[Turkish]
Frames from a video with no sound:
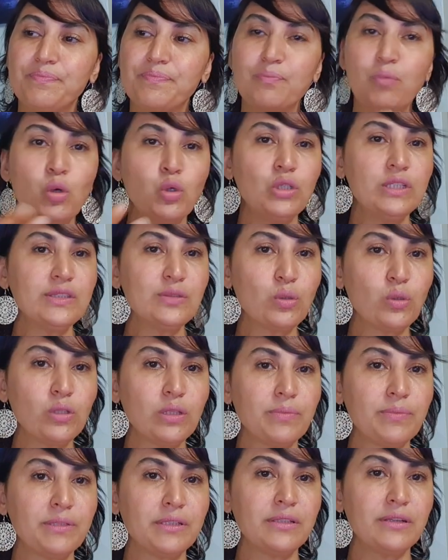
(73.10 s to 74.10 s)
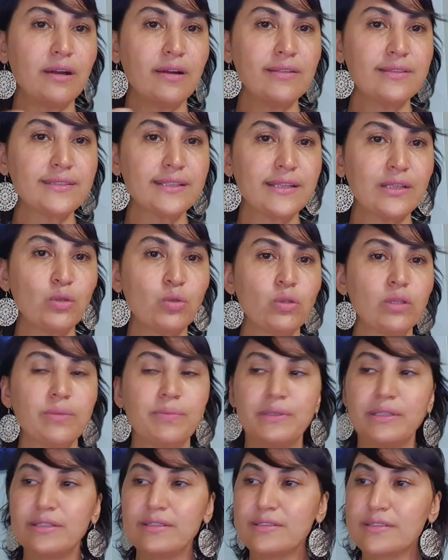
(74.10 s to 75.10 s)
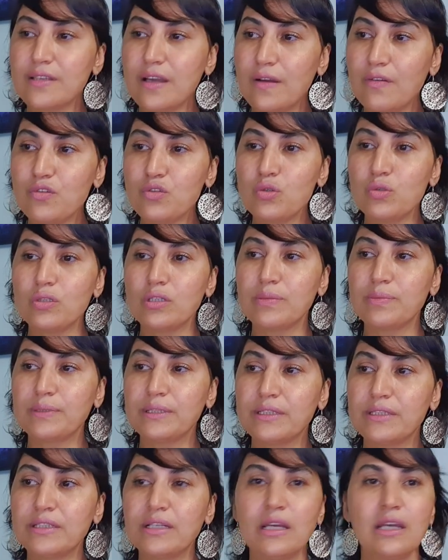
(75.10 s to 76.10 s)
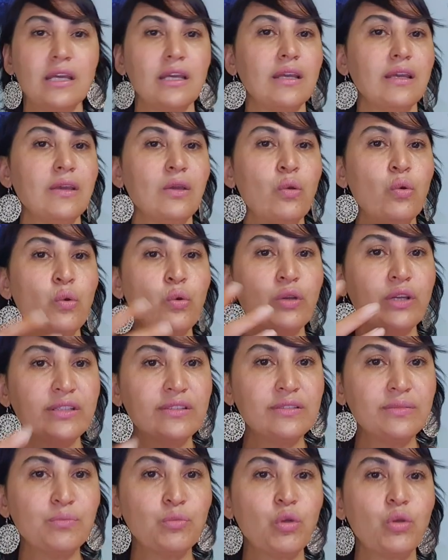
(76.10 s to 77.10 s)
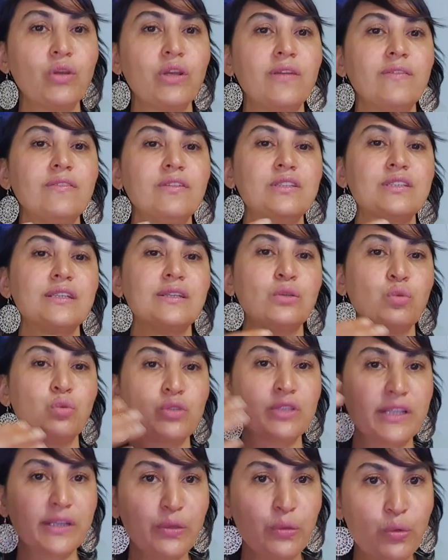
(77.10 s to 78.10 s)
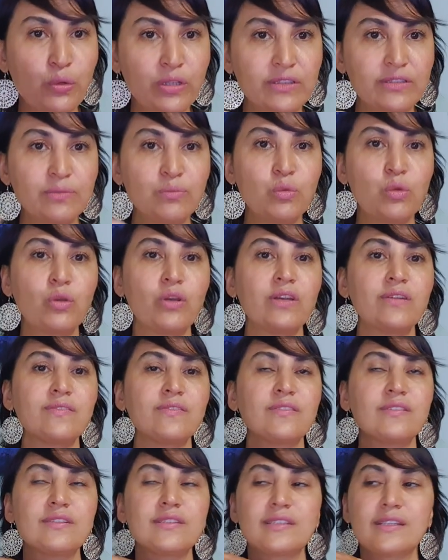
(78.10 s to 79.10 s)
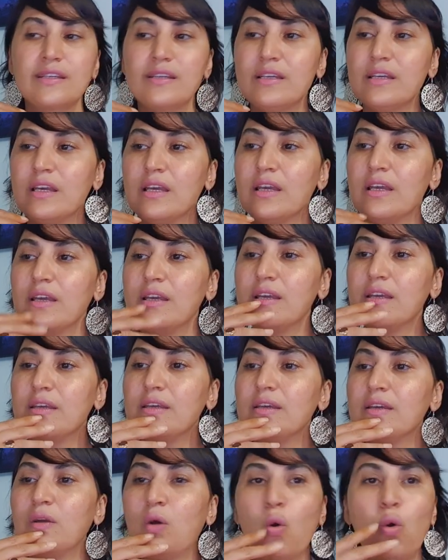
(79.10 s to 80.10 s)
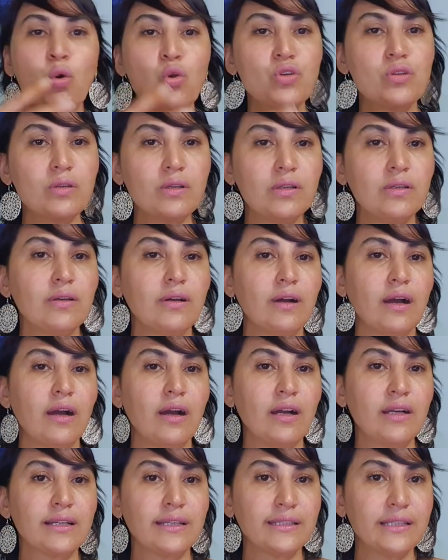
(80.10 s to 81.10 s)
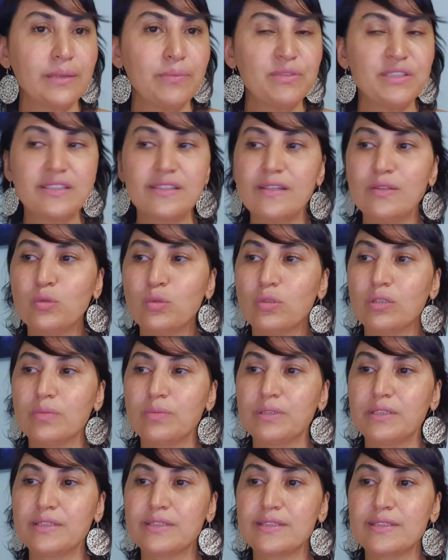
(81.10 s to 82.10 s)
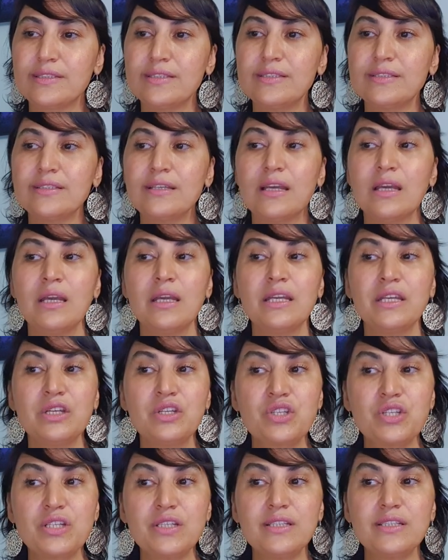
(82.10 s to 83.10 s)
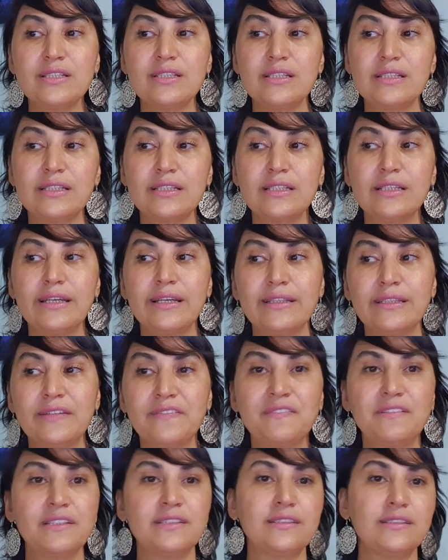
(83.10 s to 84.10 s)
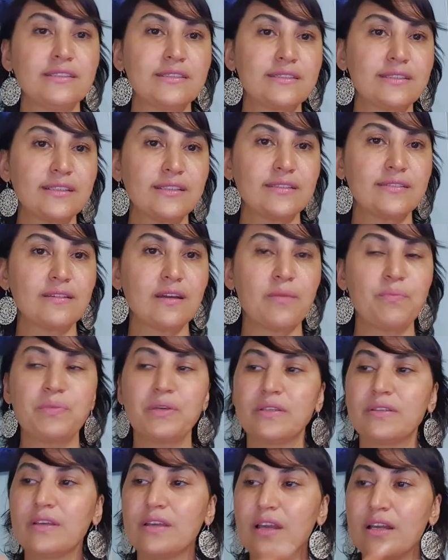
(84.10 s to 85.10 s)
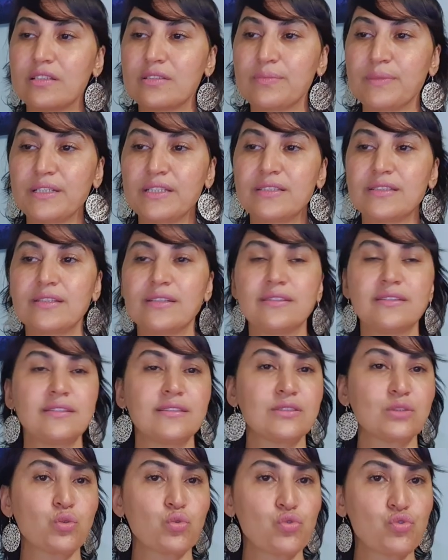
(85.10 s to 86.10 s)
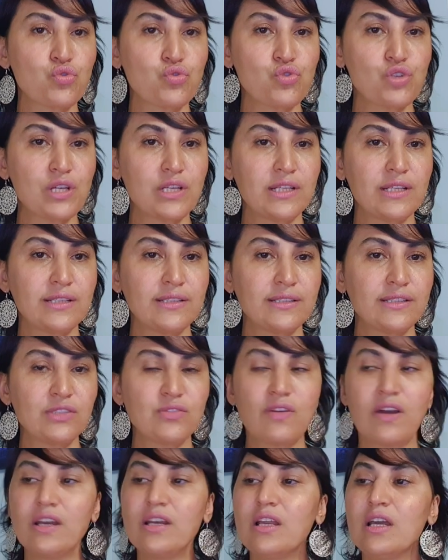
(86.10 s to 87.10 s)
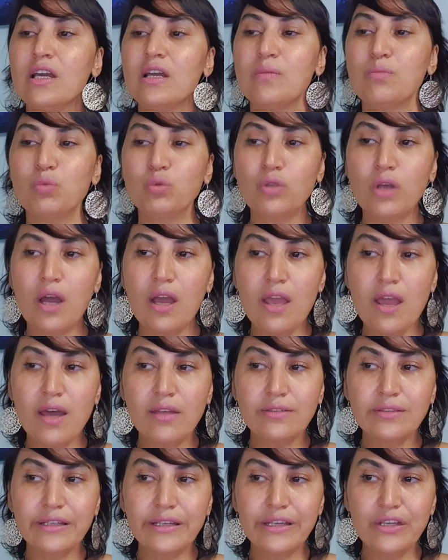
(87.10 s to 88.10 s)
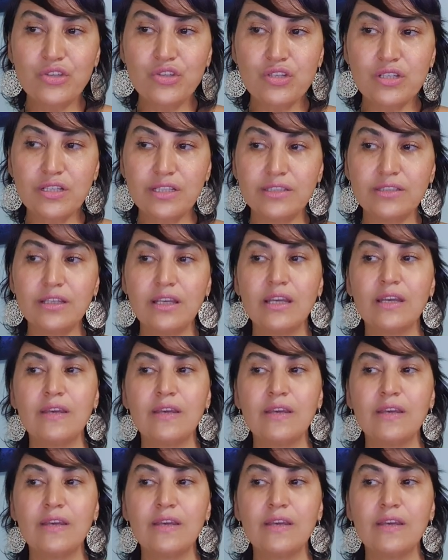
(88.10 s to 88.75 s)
polis olabilir, asker olabilir, savcı olabilir, e, öğretim görevlisi, yüksek öğretim görevlisi, e, ho, e, akademisyen olabilirsiniz. İşinizle ilgili hedeflediğiniz kitap ya da yazmak istediğiniz düşünceleriniz var. Bunu hayata geçirin